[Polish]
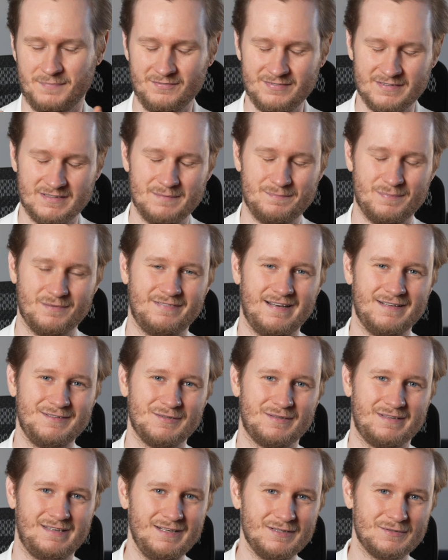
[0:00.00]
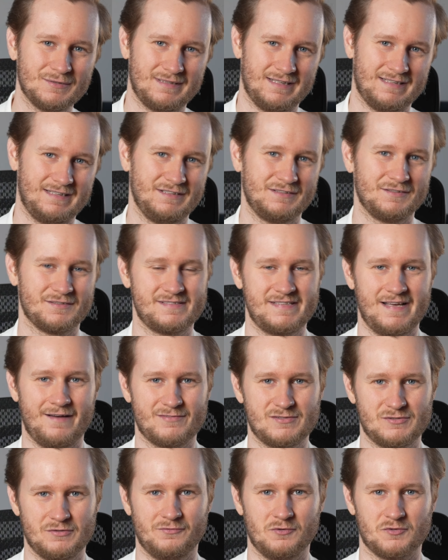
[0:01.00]
Po wytypowaniu kilku takich
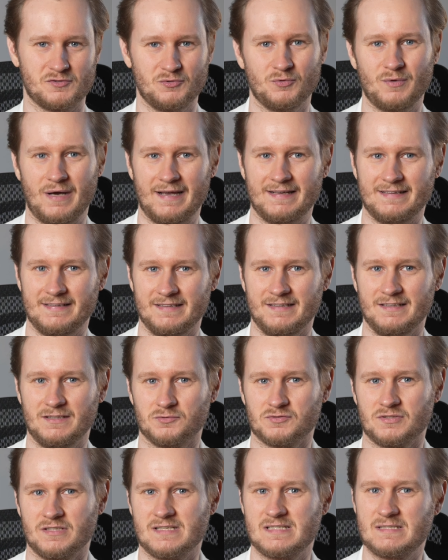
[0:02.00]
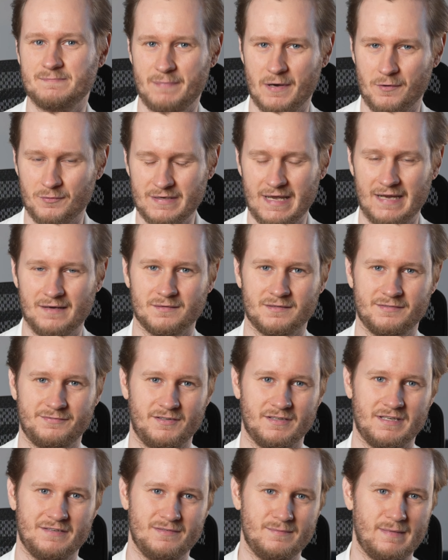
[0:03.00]
dostawców usług IT, którzy spełniają
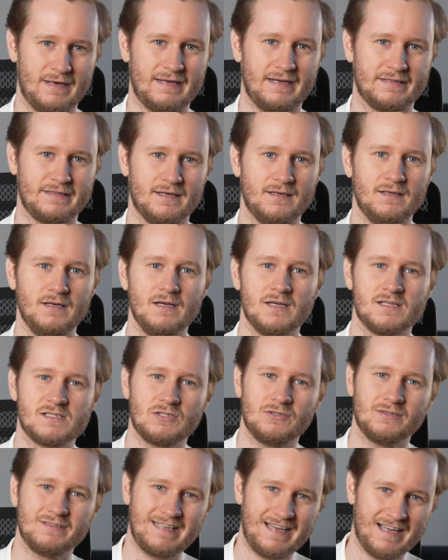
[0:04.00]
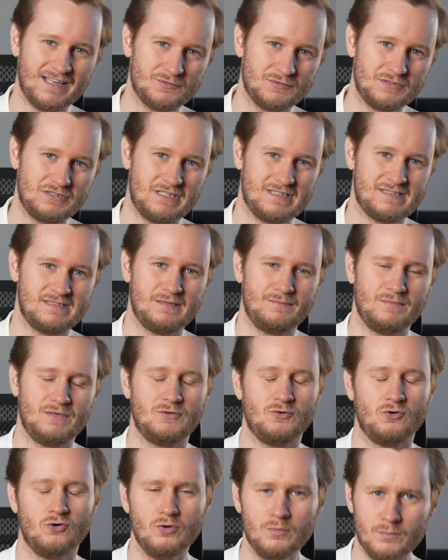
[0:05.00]
Twoje wymagania, skontaktuj się z
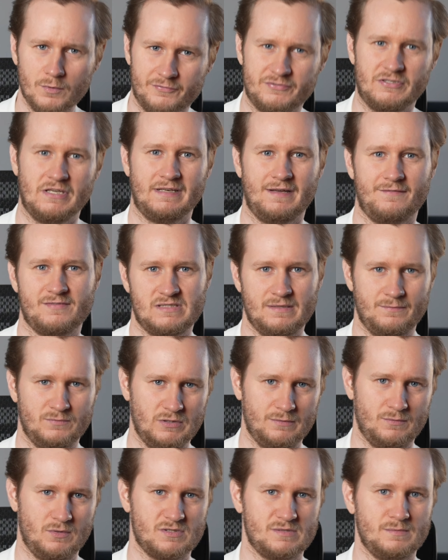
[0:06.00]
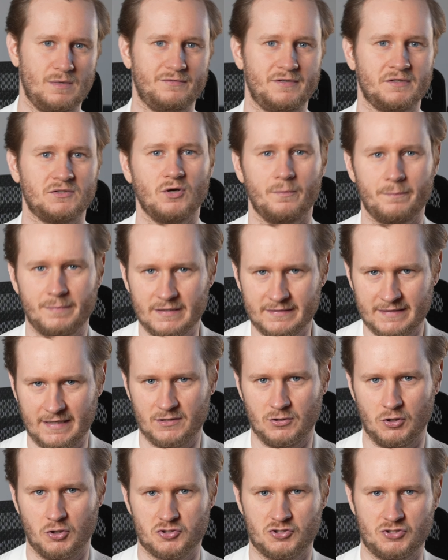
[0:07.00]
nimi, umów się na wstępną rozmowę,
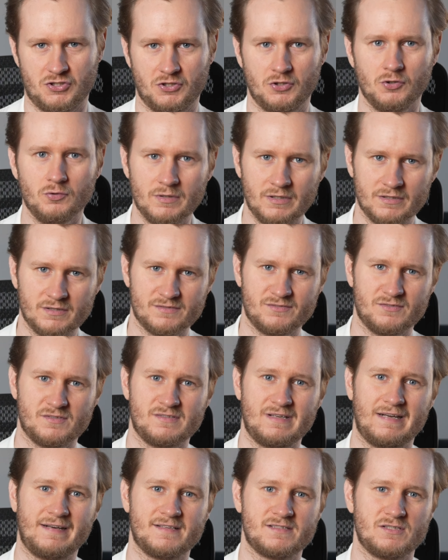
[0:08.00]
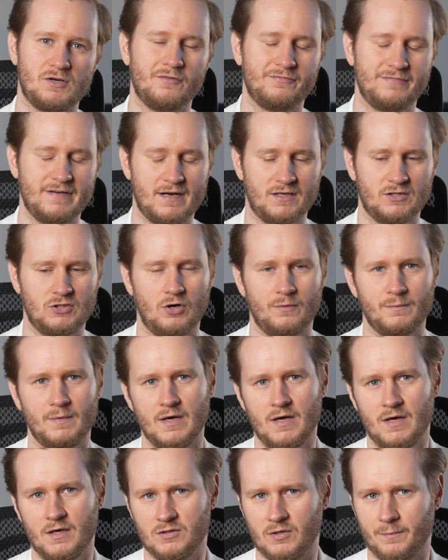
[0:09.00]
dopytaj o szczegóły związane z ofertą,
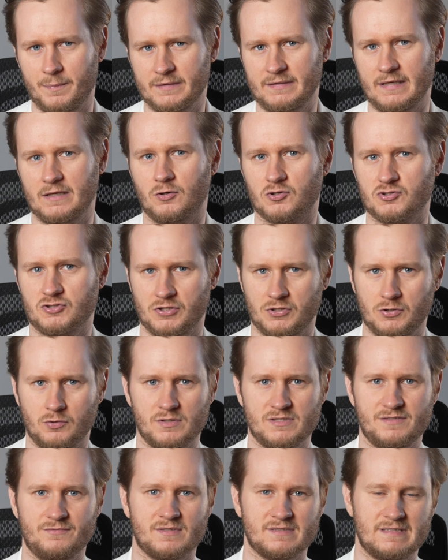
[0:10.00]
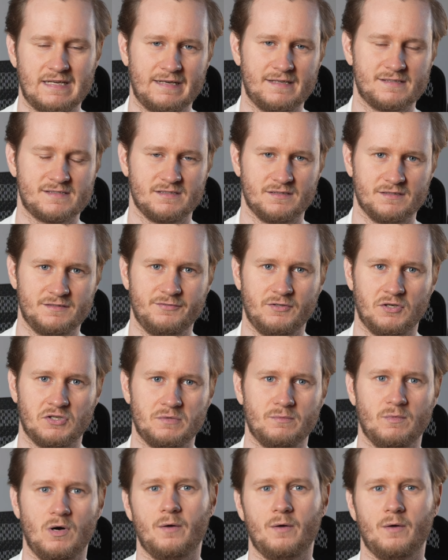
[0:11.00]
dopytaj o szczegóły związane z Twoim